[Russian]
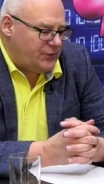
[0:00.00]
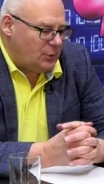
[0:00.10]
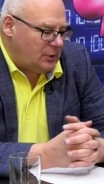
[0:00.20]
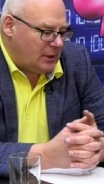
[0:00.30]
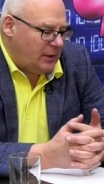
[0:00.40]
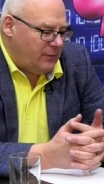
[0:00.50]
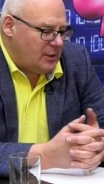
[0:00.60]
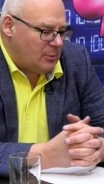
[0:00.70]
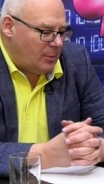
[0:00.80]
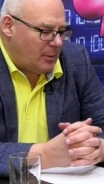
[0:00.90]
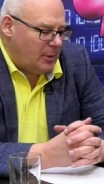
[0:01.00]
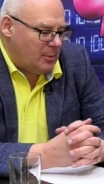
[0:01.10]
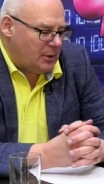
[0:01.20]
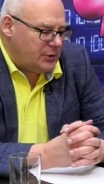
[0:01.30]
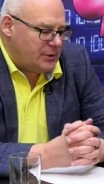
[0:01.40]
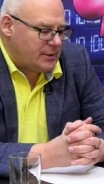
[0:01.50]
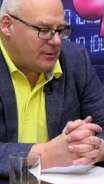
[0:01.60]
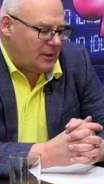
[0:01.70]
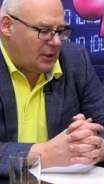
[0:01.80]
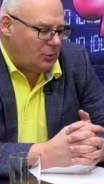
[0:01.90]
все-таки, видимо, проблемы
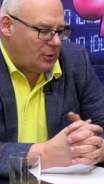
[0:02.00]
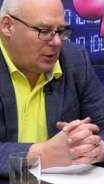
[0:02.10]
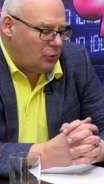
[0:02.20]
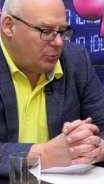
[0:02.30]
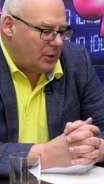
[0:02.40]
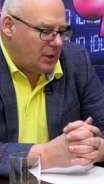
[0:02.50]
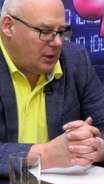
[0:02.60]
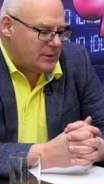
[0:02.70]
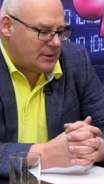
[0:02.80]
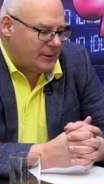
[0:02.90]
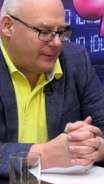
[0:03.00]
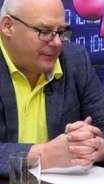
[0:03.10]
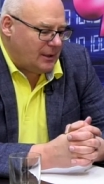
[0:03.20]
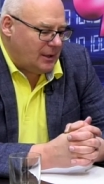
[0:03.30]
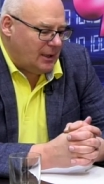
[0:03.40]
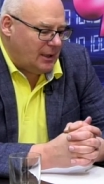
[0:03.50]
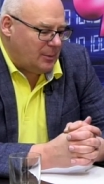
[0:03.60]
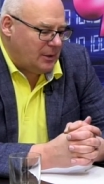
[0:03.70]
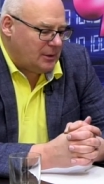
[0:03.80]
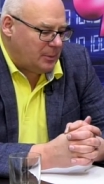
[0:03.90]
Лачинского коридора не упираются в
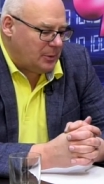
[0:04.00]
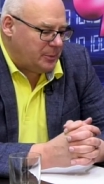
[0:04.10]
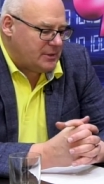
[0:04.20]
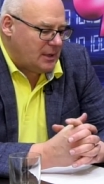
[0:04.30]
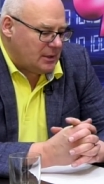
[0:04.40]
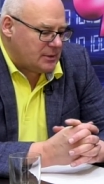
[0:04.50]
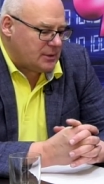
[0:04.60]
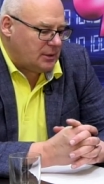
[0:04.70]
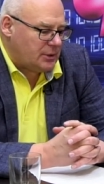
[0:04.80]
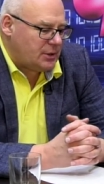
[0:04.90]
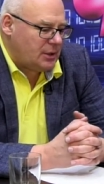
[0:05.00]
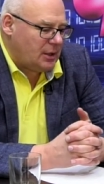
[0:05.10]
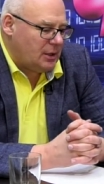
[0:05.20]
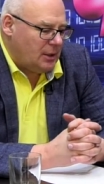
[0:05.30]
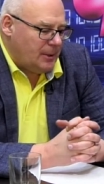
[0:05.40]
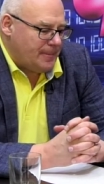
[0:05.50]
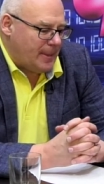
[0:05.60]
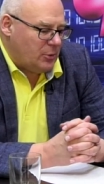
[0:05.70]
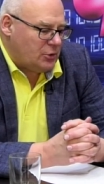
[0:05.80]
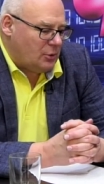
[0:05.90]
элементы подписания соглашения
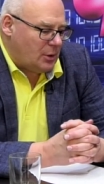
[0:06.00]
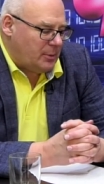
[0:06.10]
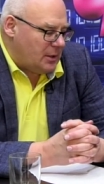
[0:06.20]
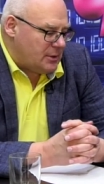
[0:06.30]
между Арменией и